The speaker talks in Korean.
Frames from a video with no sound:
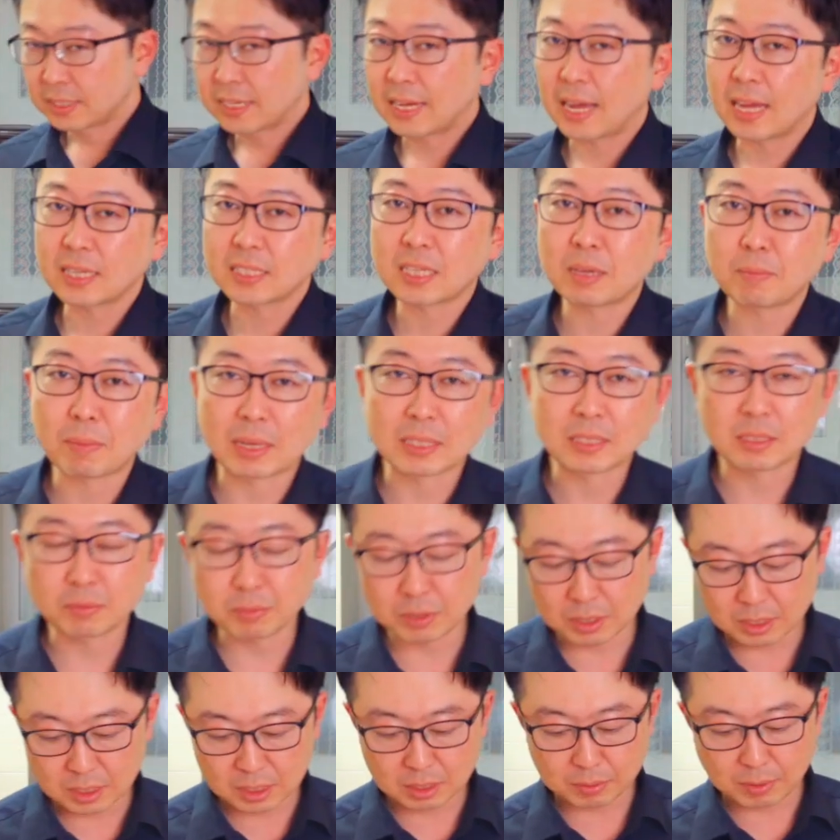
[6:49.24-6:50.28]
제가 항상
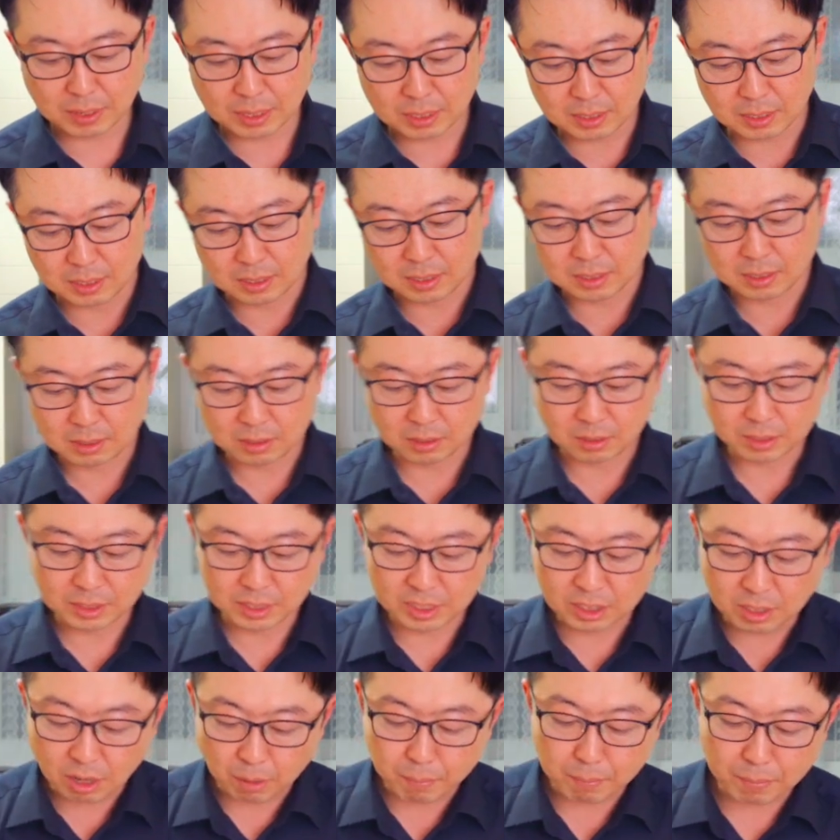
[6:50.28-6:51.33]
말씀드리지만은 어,
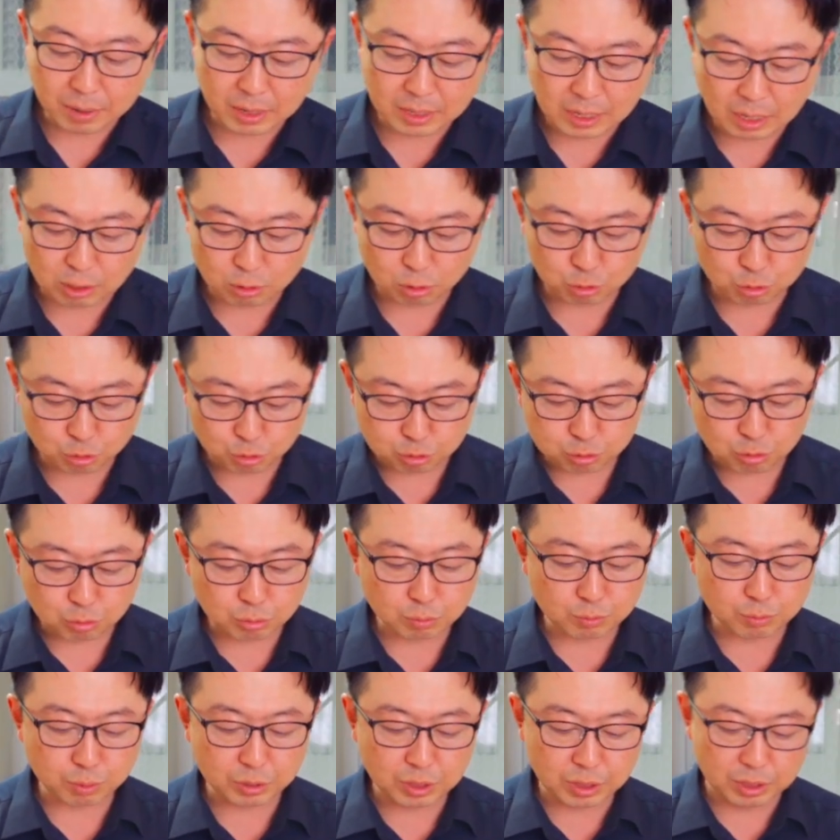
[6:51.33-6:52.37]
이것만 해도
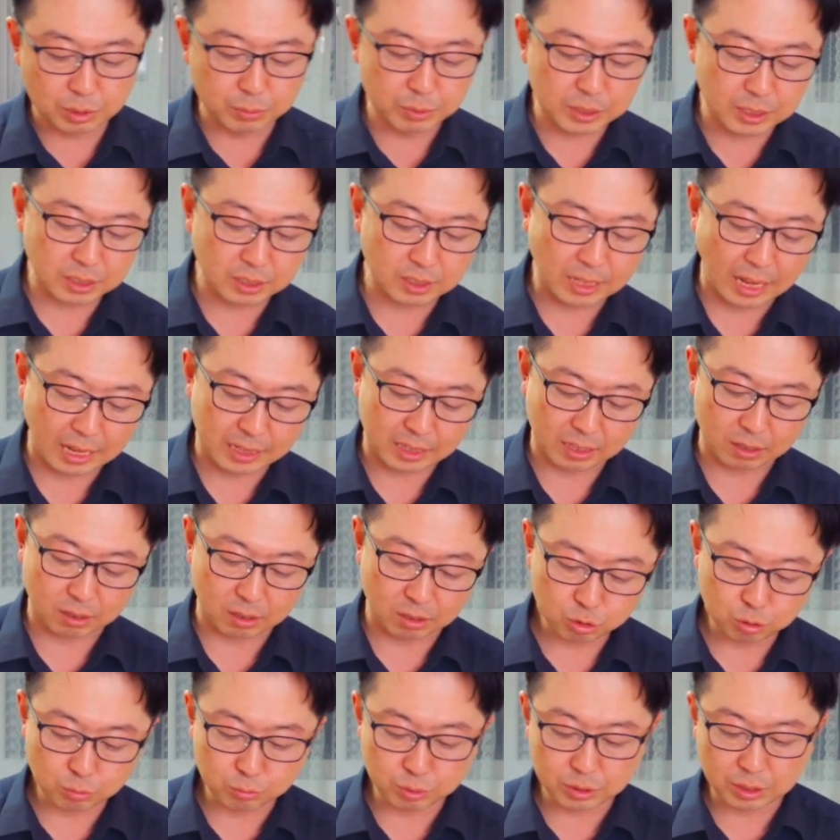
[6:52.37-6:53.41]
충분히 음식은 다 돼요.
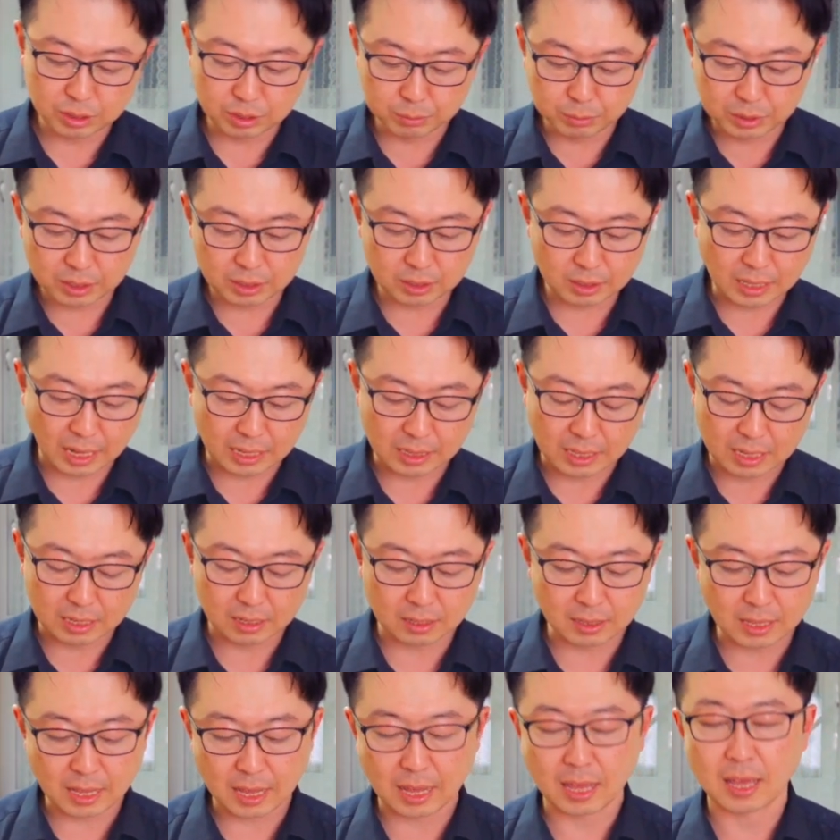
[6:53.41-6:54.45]
충분히 음식은 다
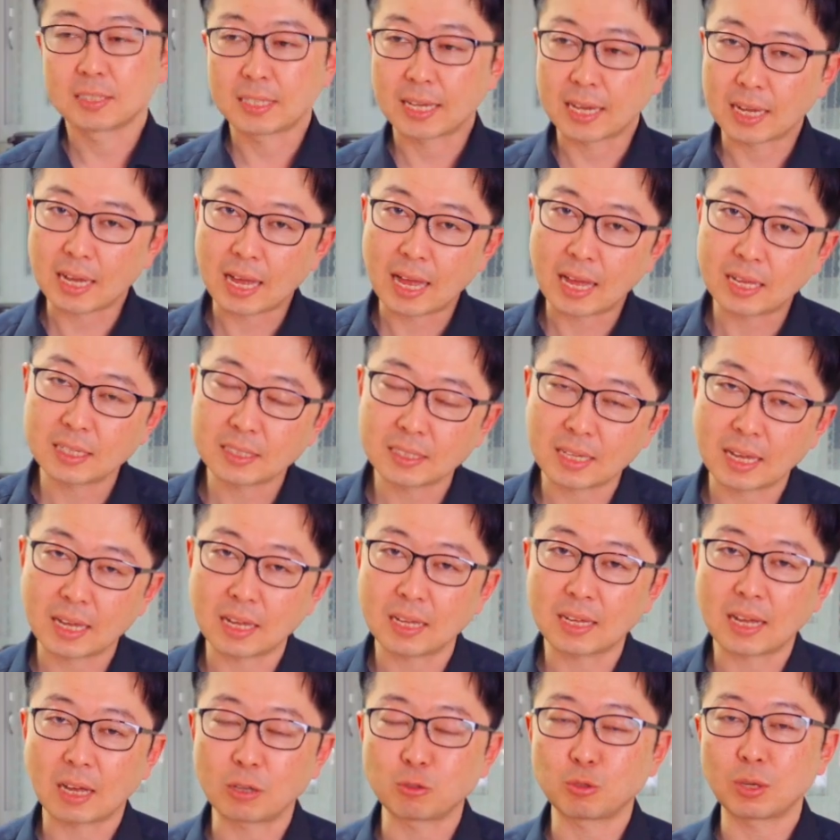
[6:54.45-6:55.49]
되는데 제가
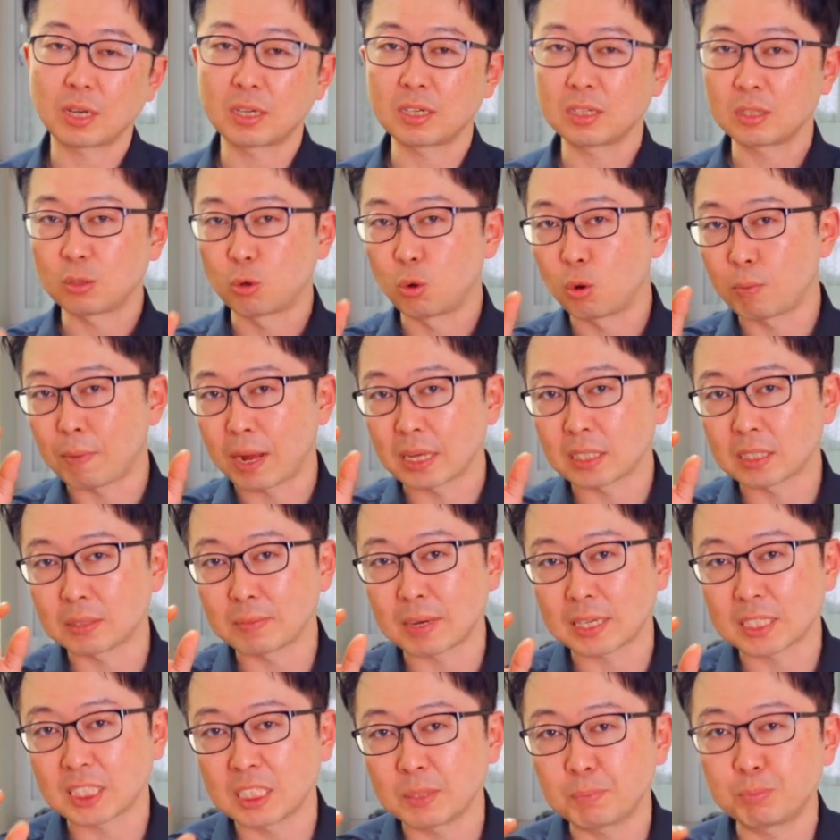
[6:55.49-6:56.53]
항상 강조하는 그
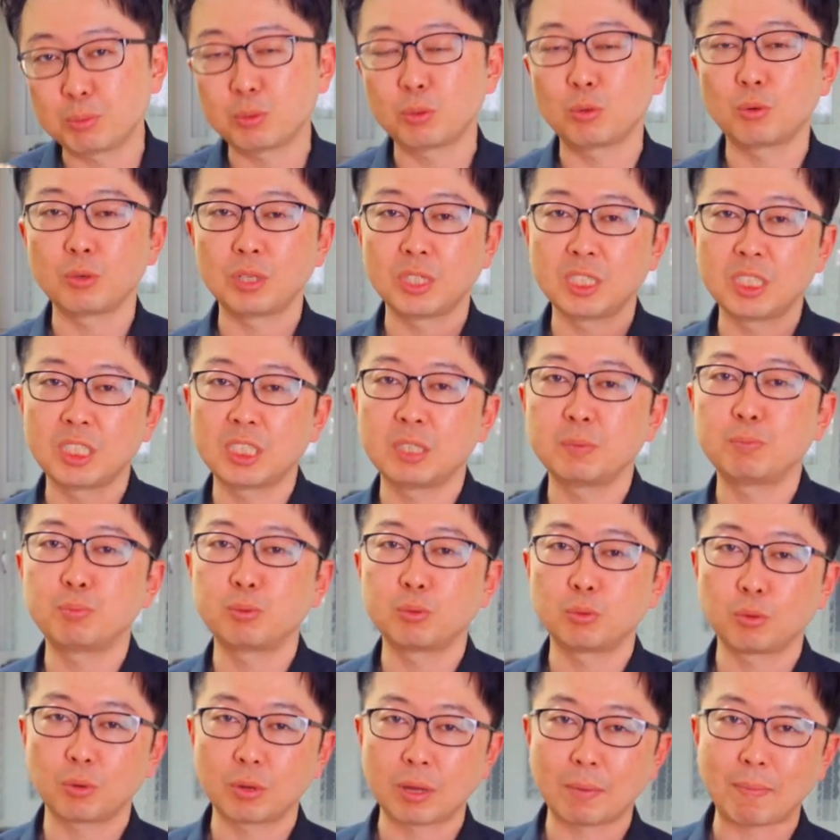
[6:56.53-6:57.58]
마지막 십 퍼센트 이십
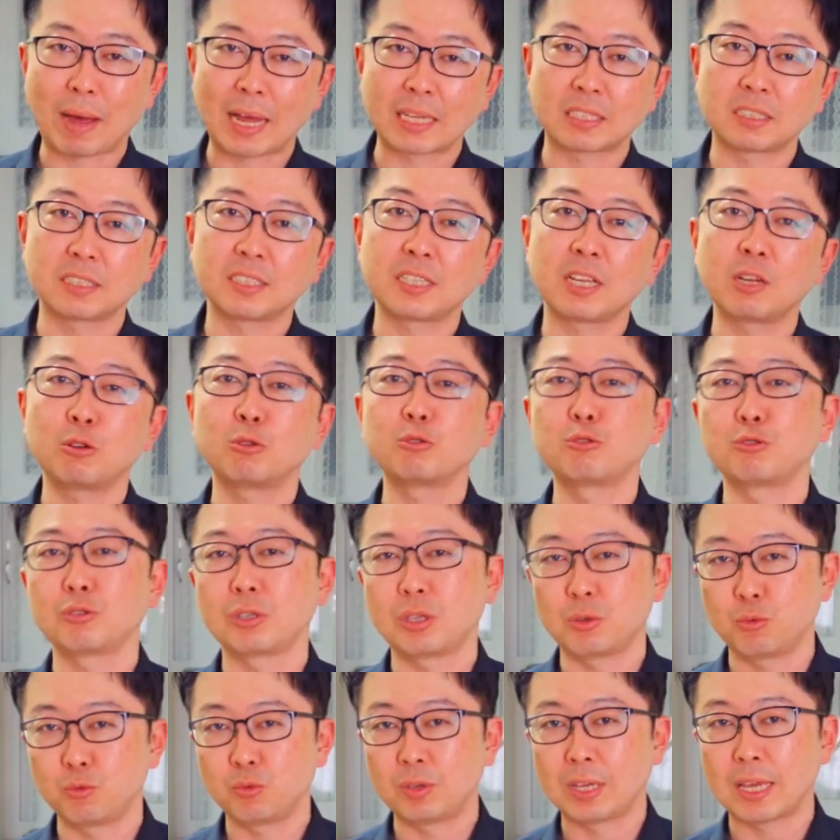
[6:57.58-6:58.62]
퍼센트의 맛을
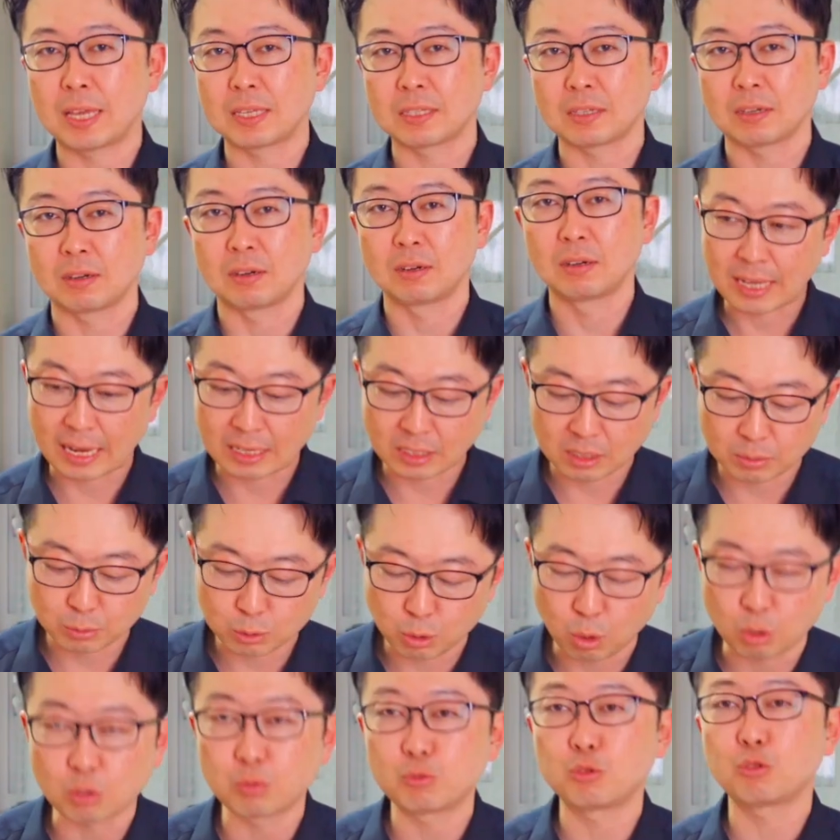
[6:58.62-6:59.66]
채워주기 위해서 양념을
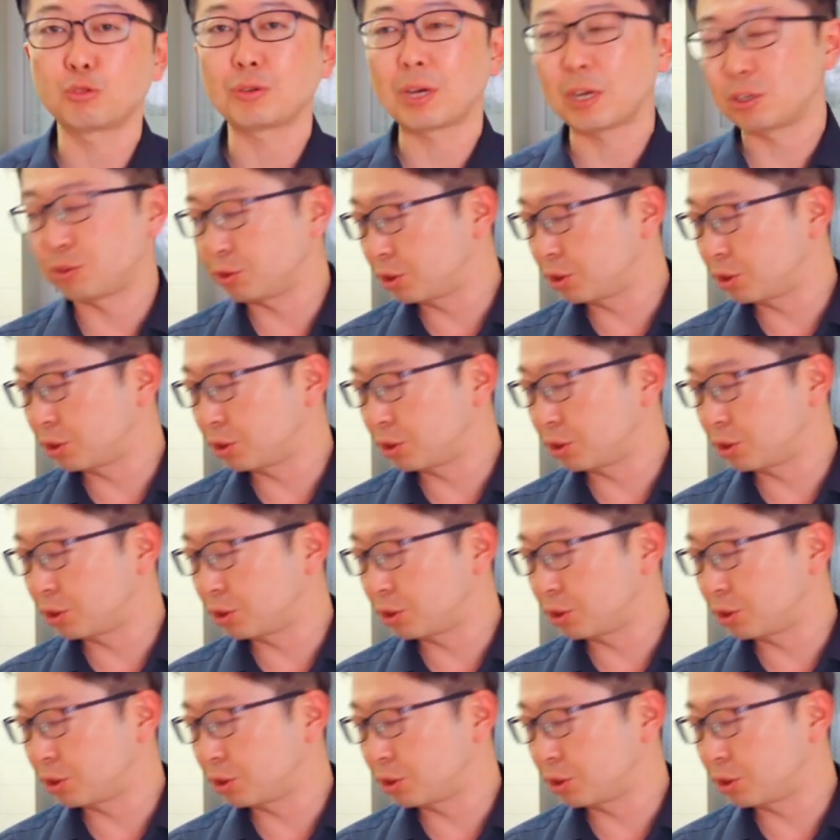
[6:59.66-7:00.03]
조금 추가해